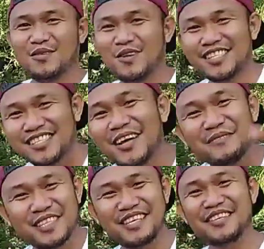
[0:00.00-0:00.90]
What's
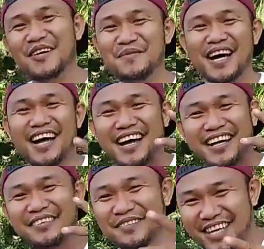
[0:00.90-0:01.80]
up sa inyo mga
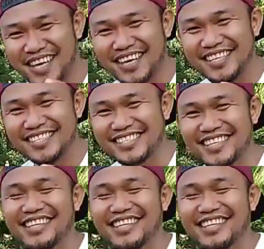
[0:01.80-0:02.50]
kanukis?